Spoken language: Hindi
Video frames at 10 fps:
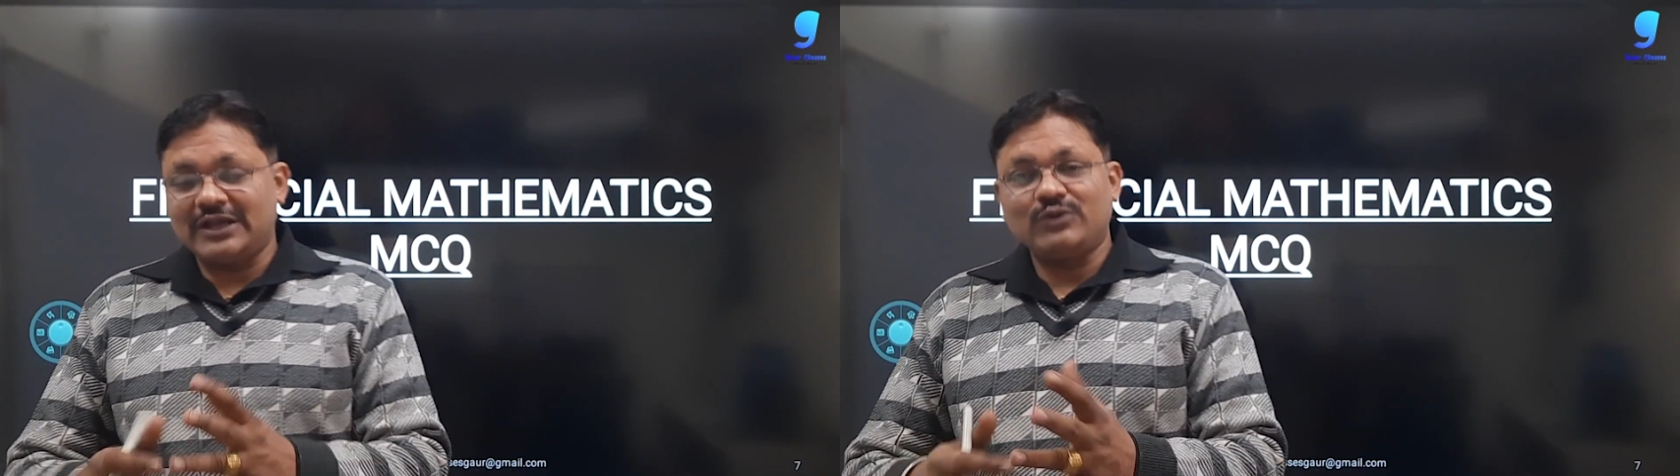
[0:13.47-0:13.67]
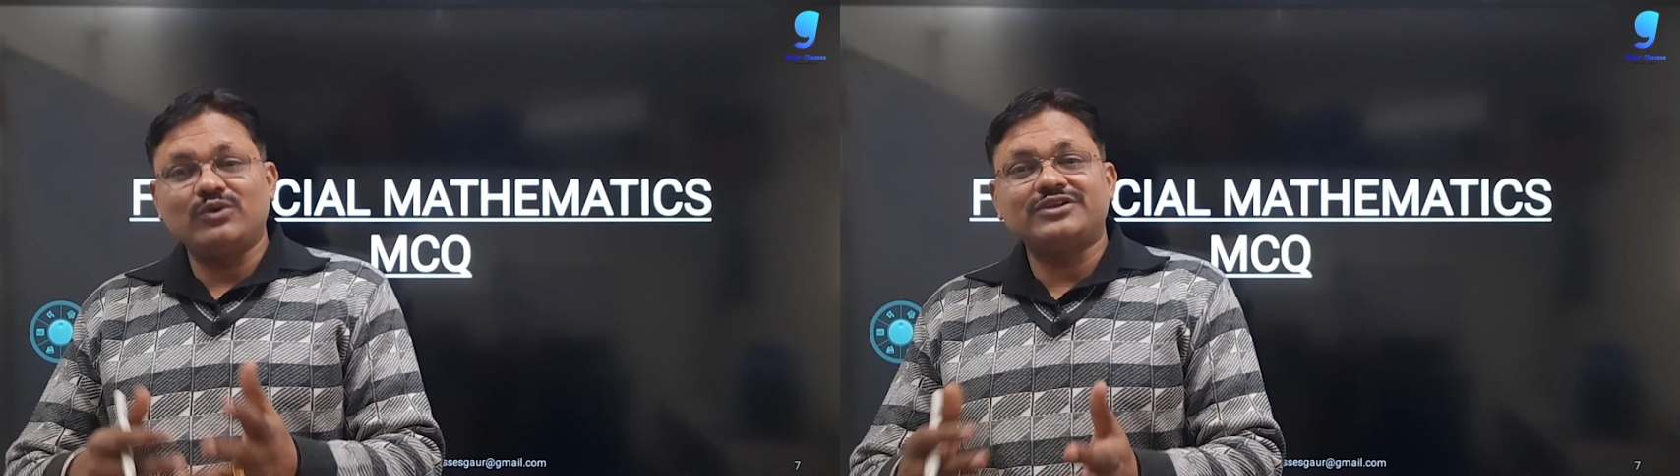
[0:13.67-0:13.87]

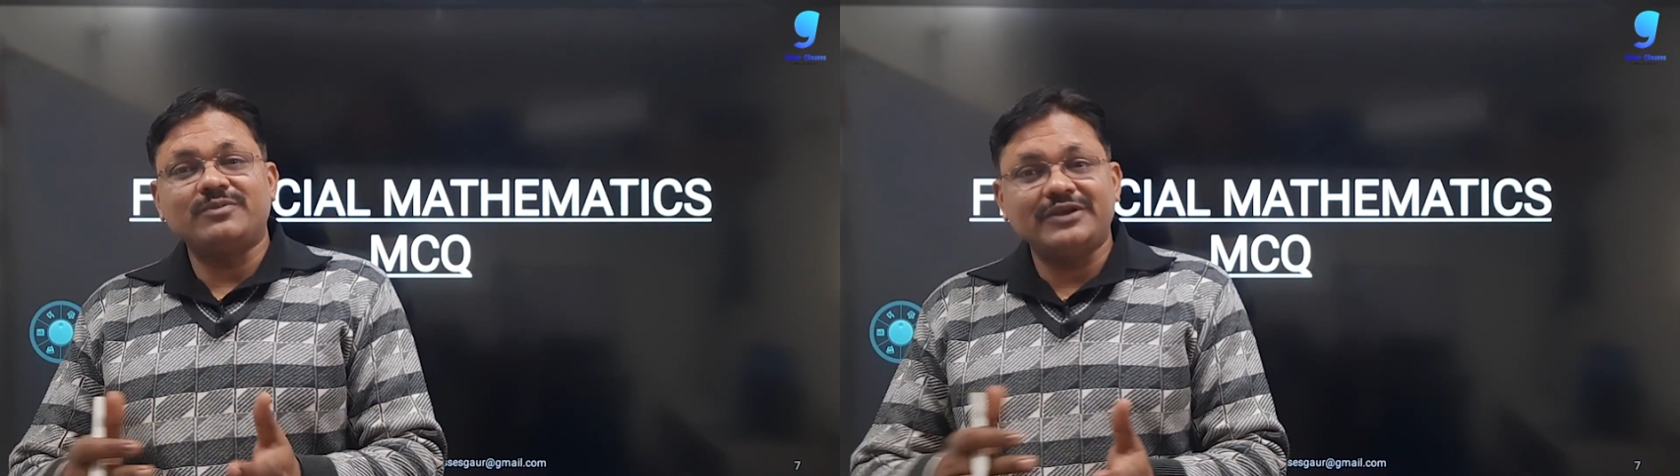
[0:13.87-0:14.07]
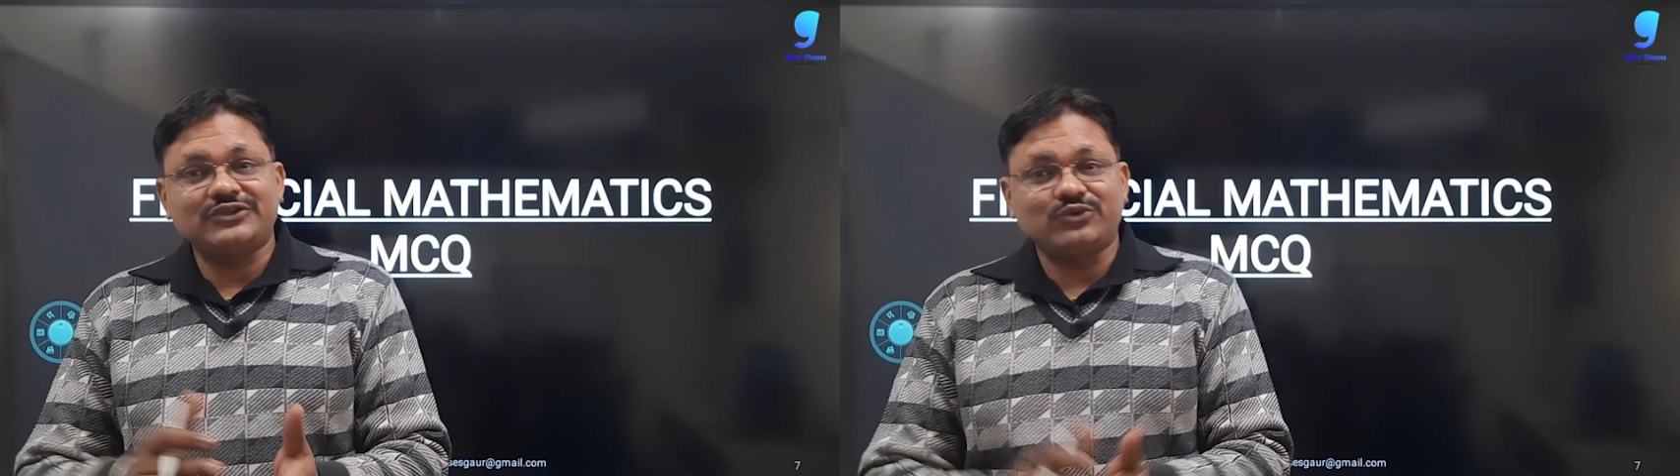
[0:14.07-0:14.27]

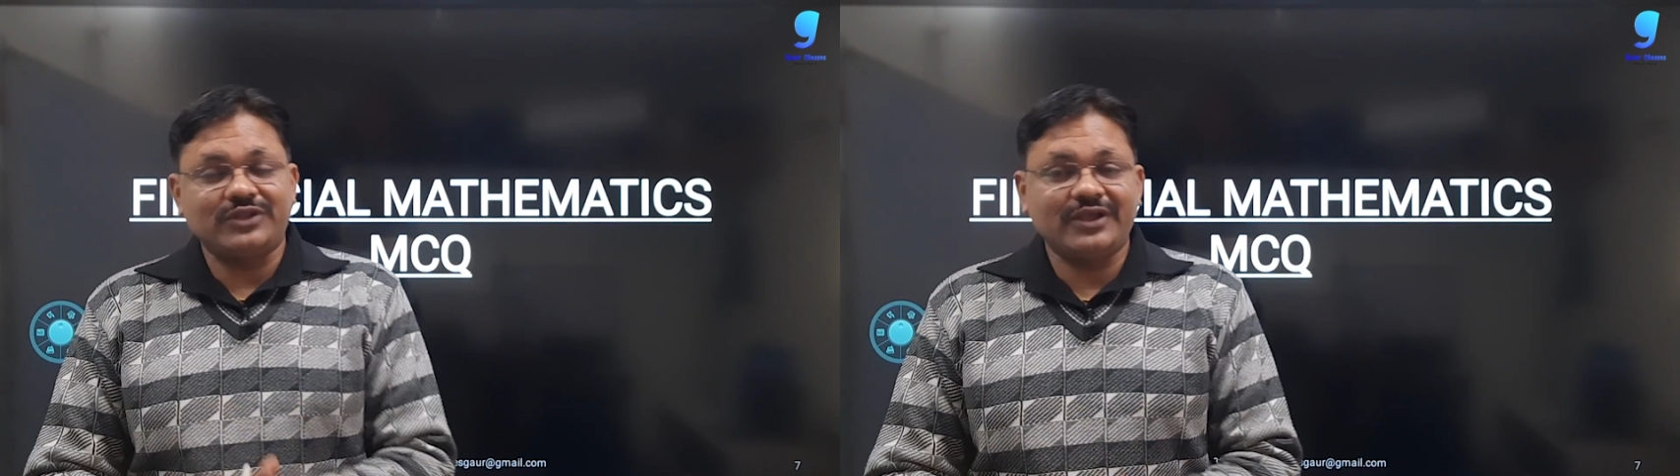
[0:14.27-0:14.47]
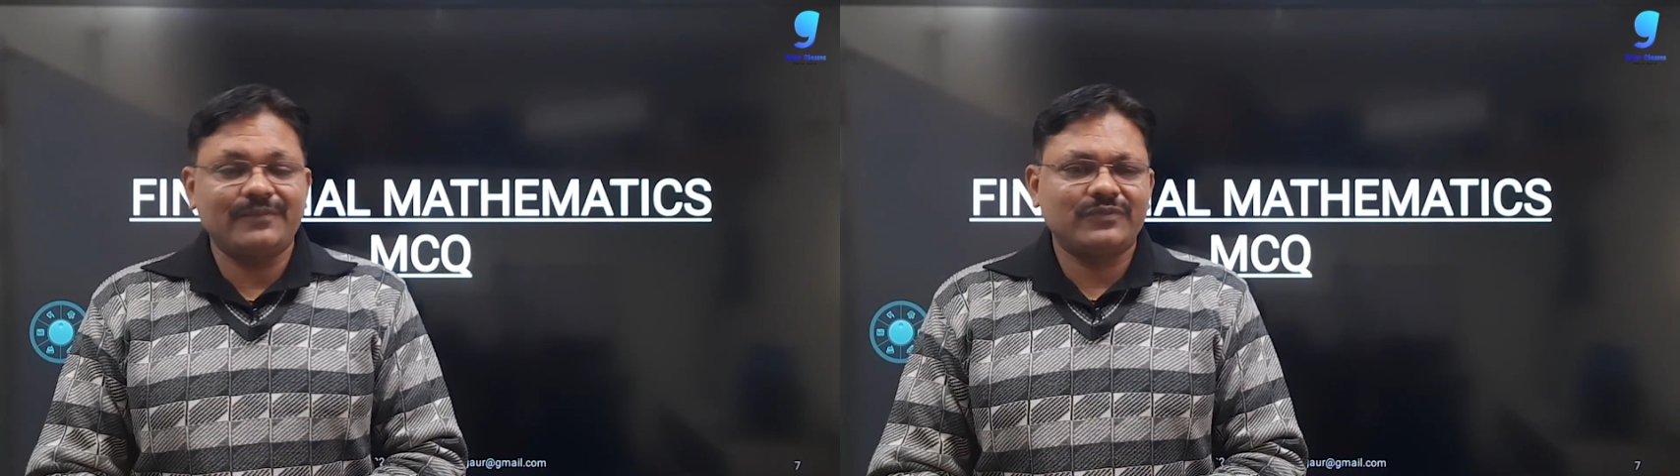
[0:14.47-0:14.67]
कैलकुलेशन बेस्ड
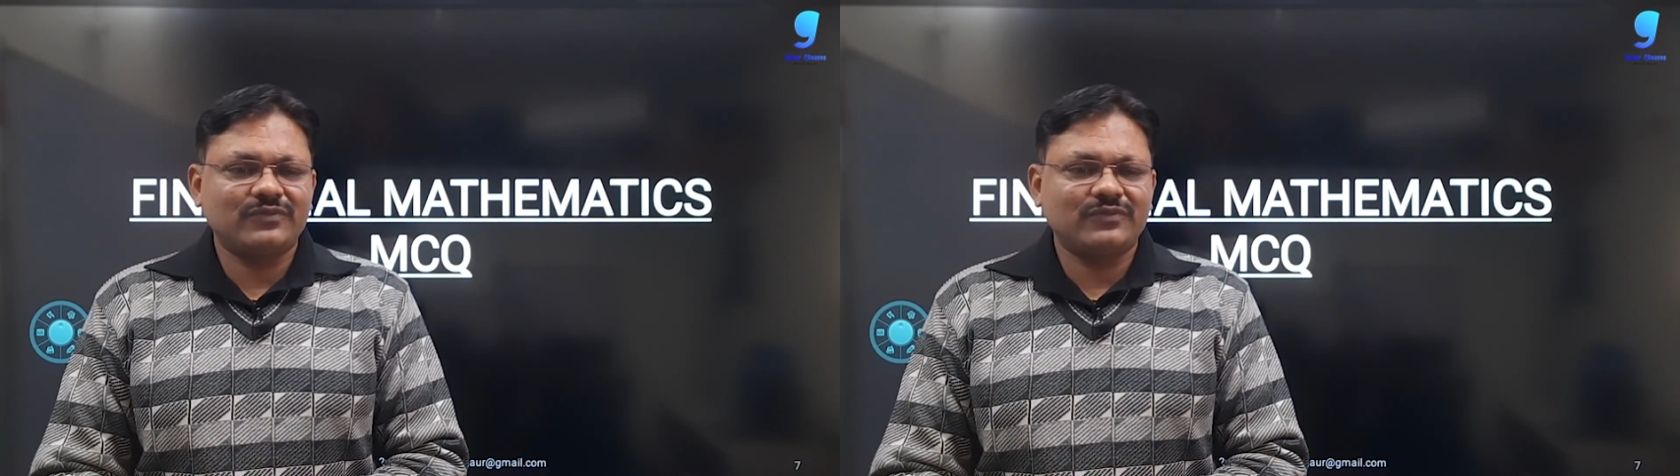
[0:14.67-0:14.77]
होते हैं